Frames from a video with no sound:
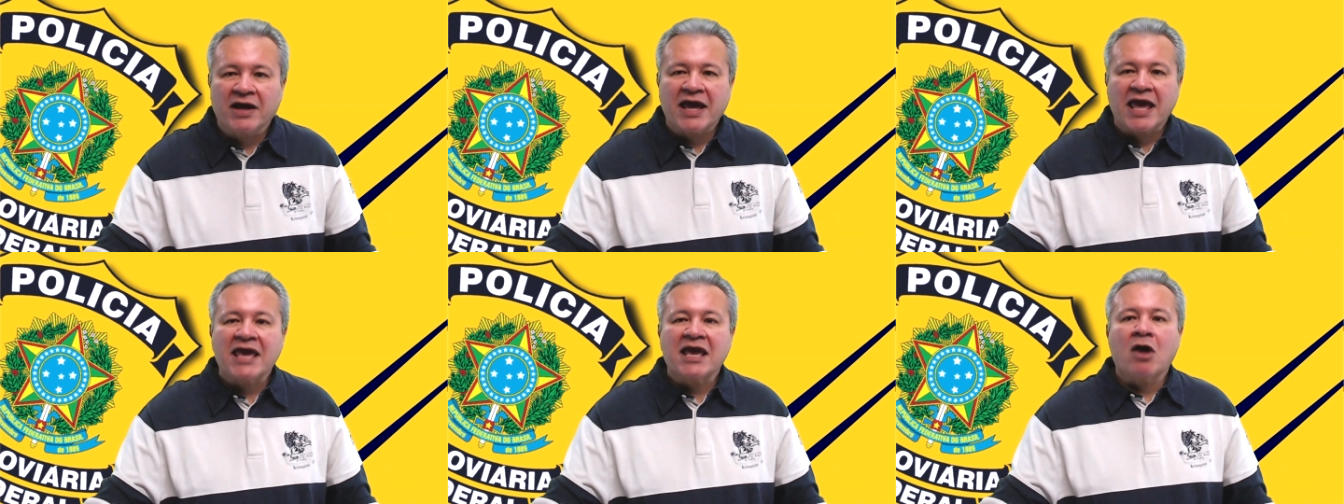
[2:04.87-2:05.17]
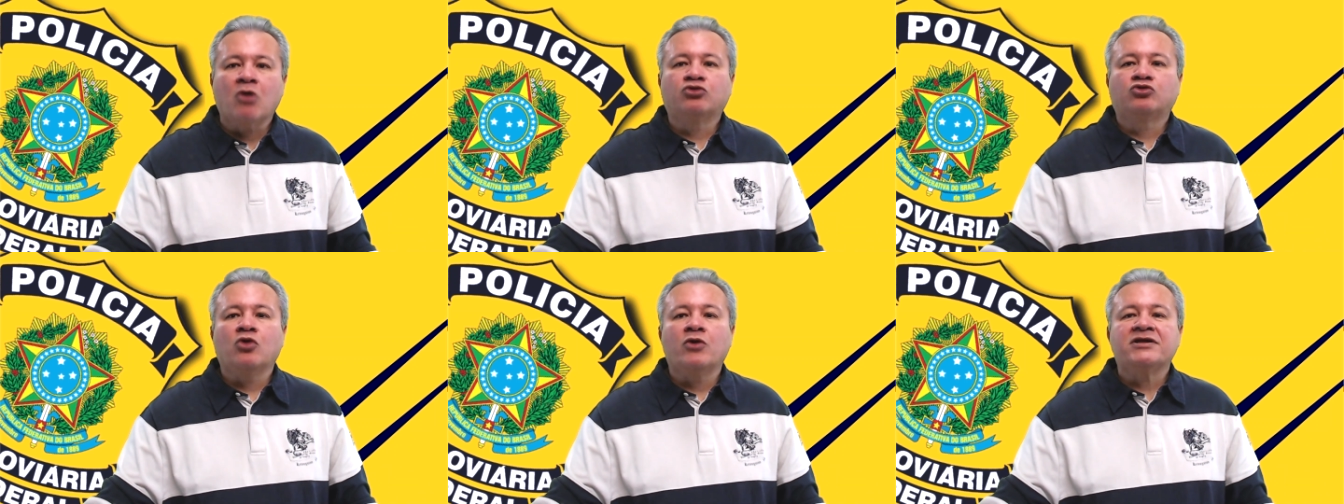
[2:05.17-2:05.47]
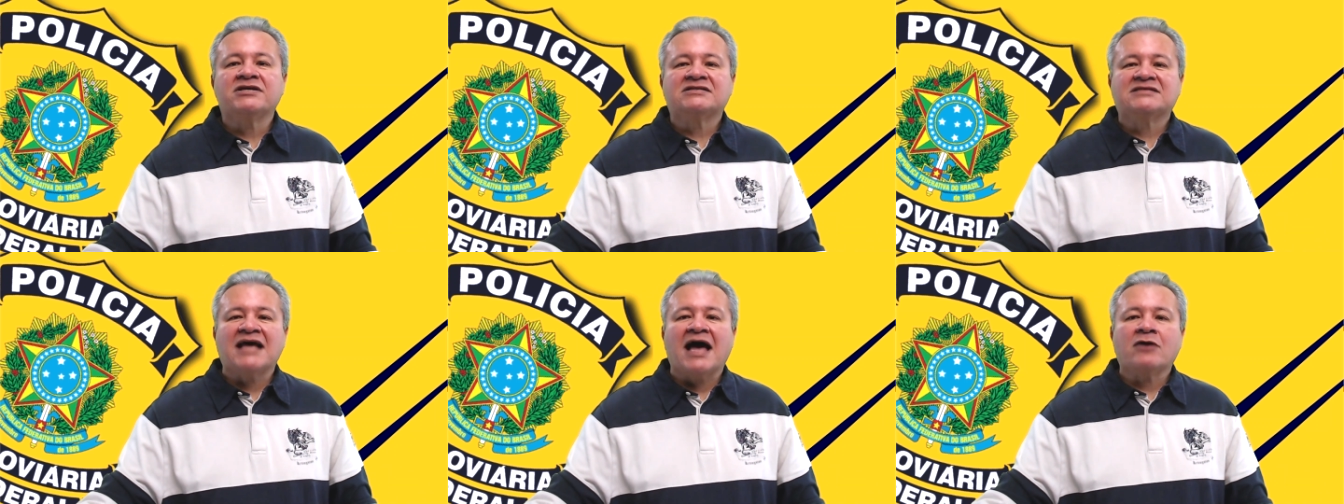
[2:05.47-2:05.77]
em
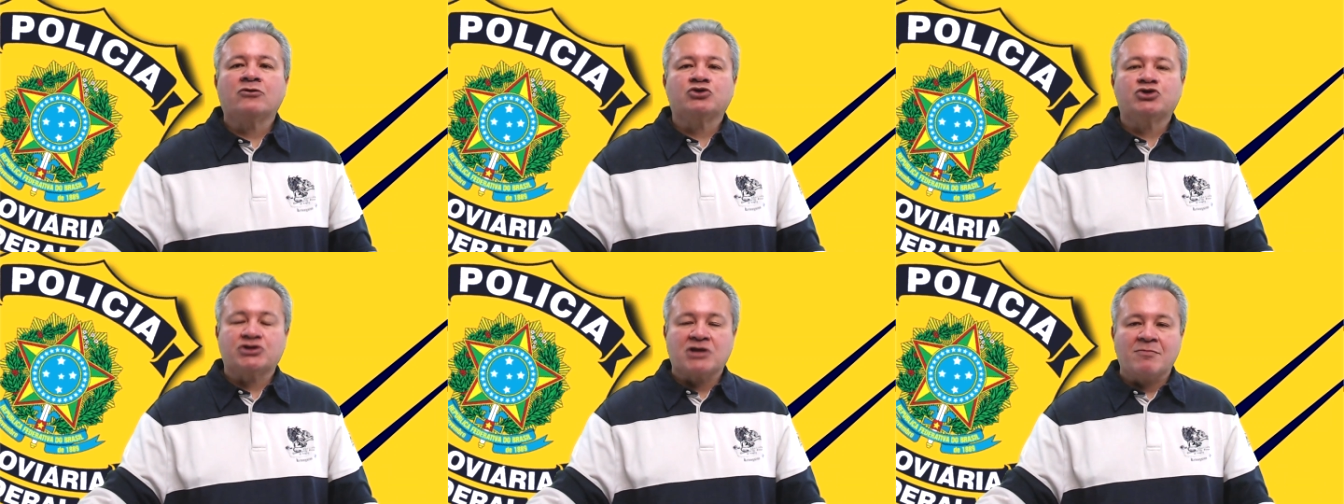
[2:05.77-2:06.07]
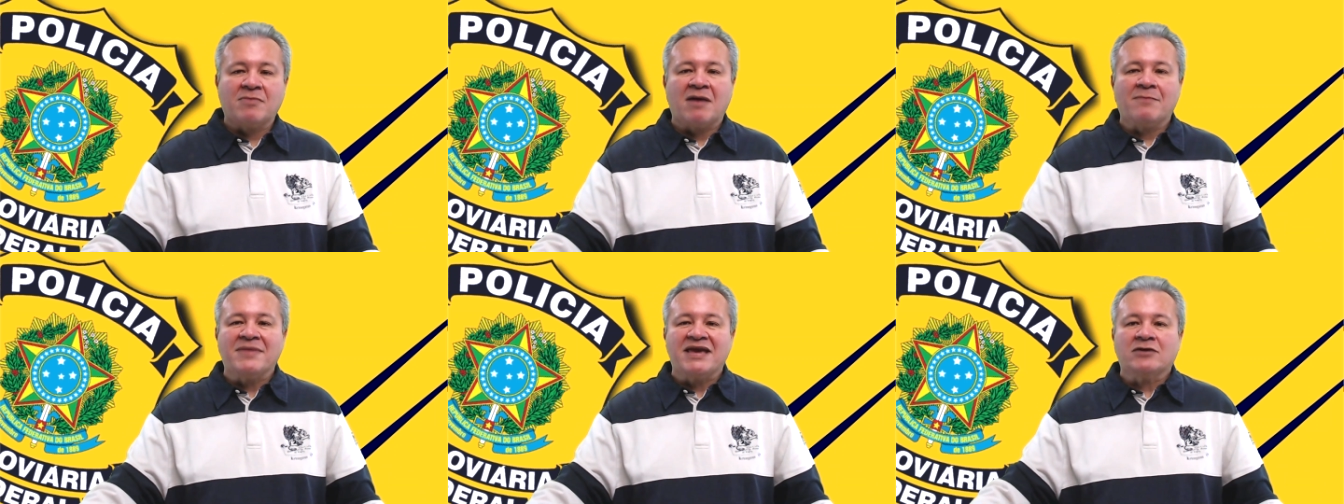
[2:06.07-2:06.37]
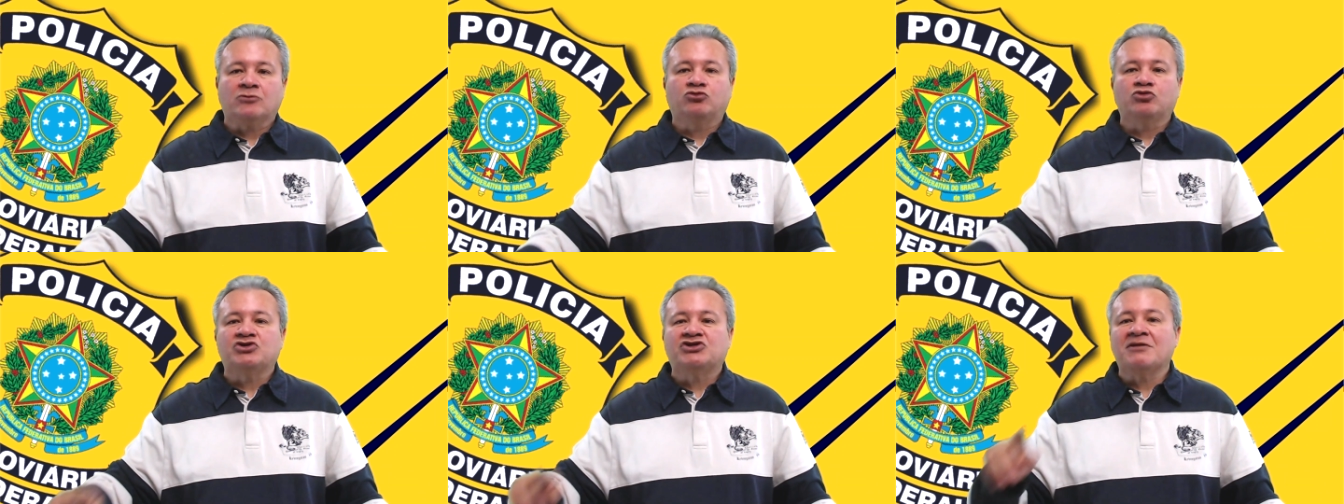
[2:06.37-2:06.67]
autorizar o
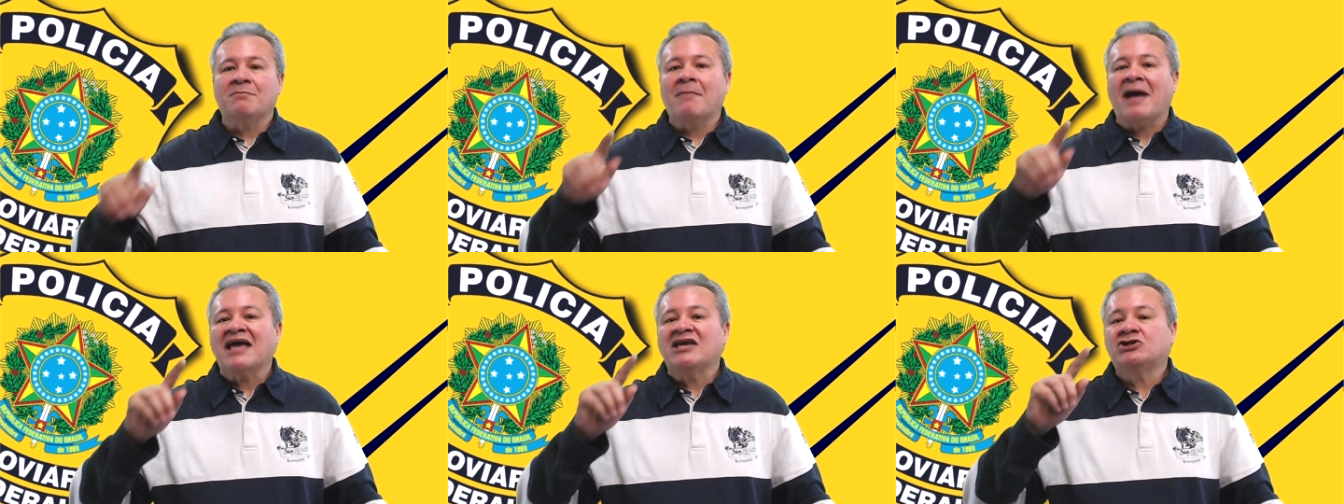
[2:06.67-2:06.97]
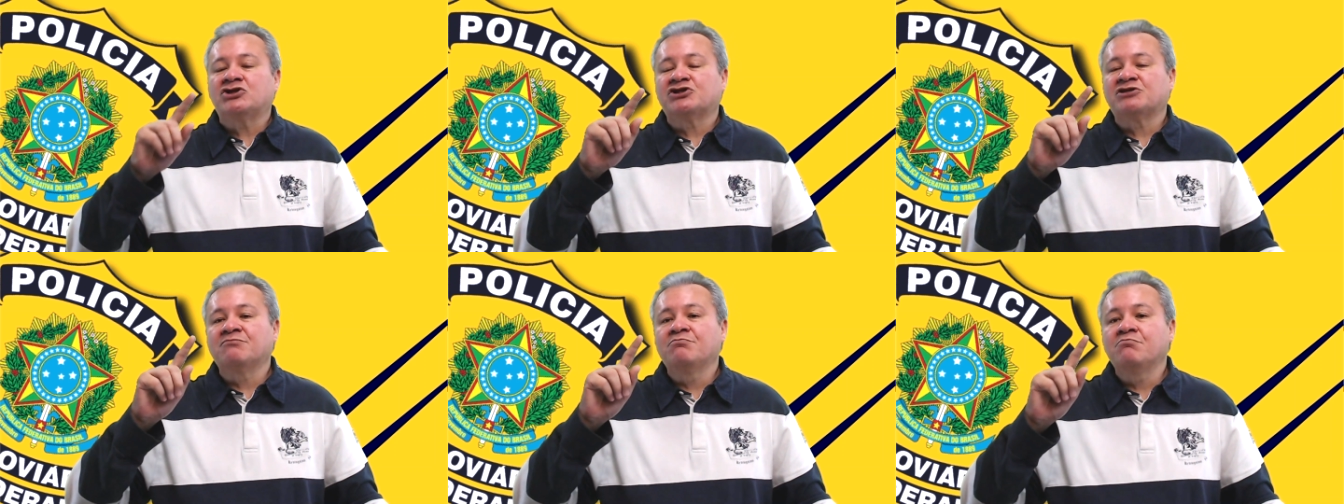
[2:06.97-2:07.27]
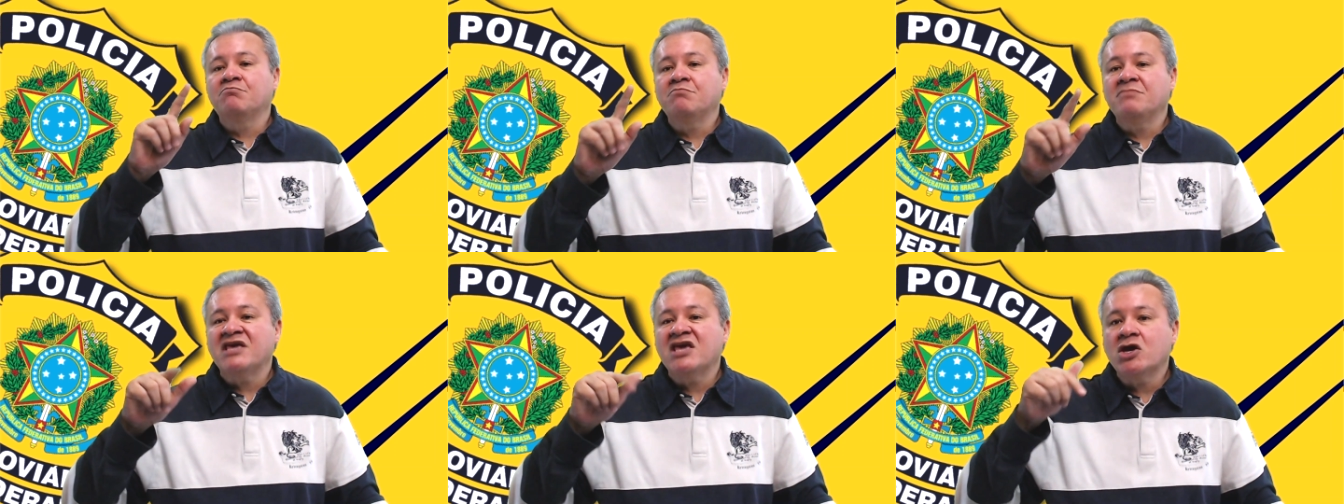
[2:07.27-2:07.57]
chamamento de mais
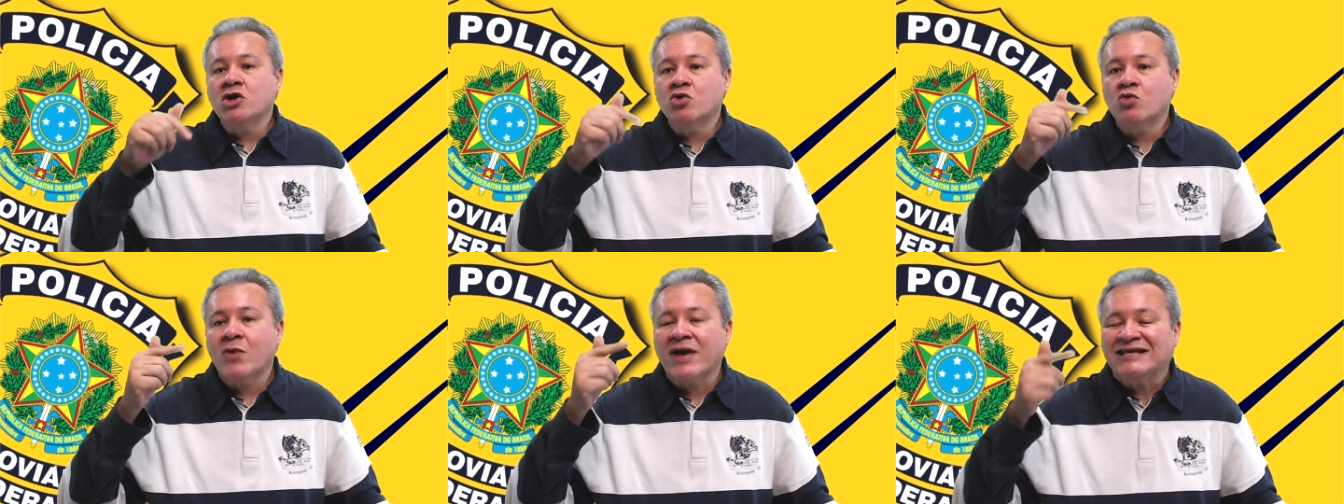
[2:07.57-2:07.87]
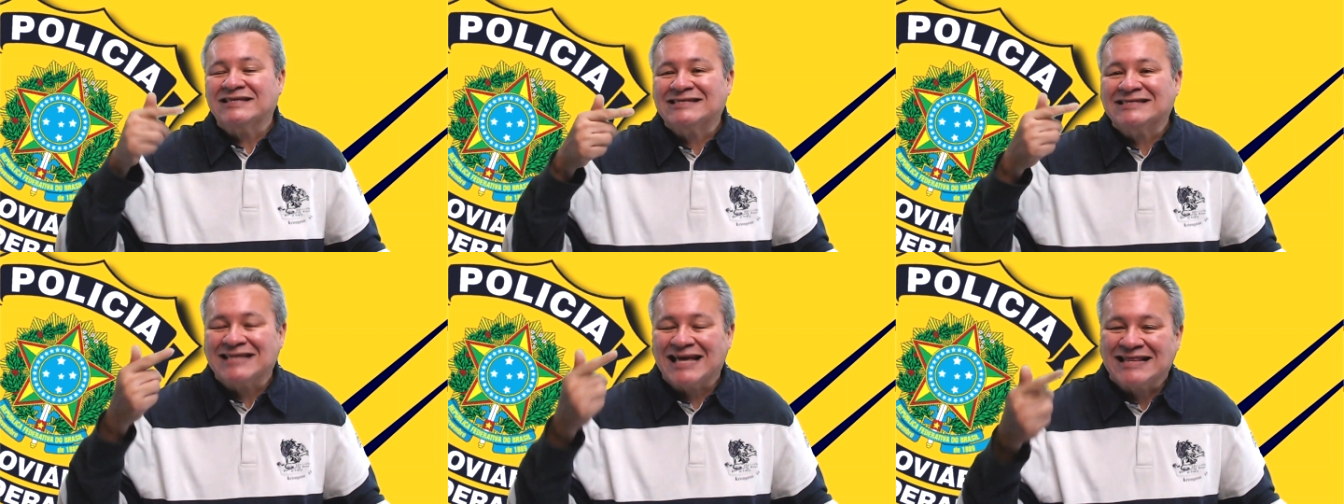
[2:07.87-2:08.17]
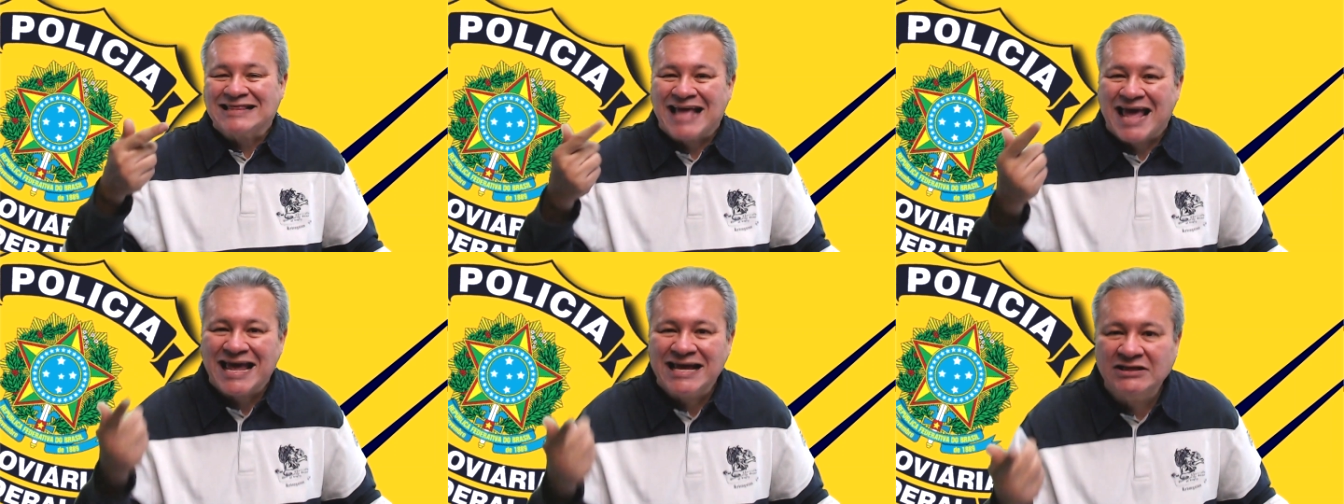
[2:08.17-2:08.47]
mil
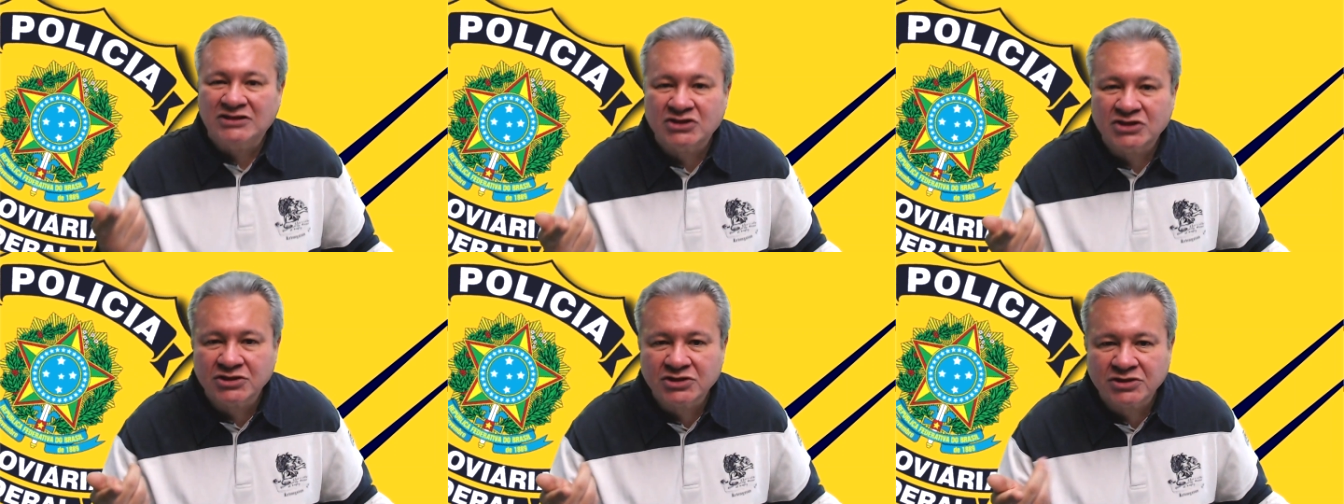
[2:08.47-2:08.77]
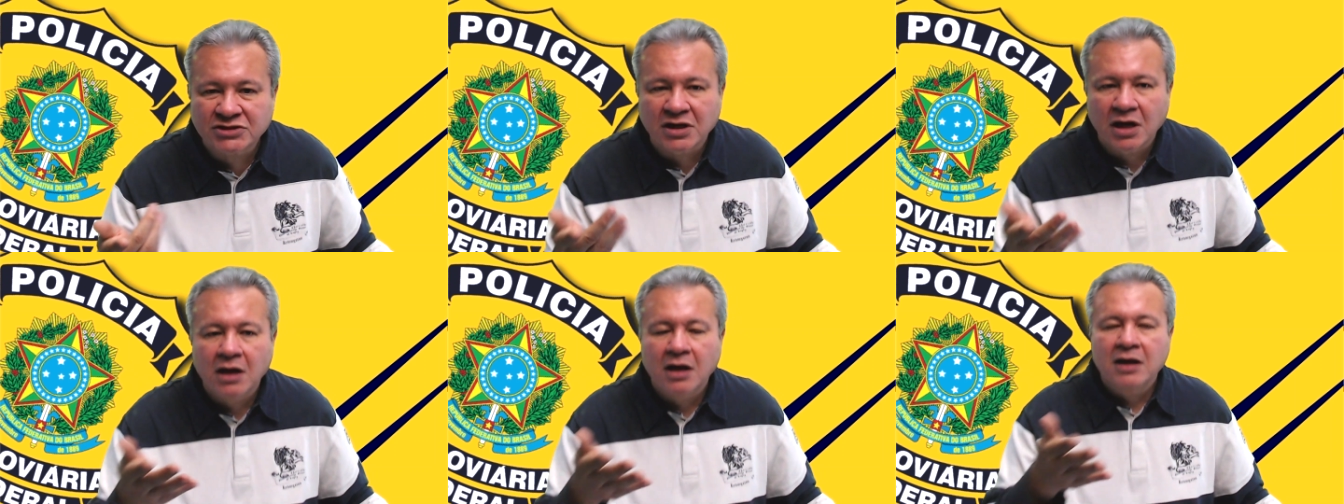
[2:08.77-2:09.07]
excedentes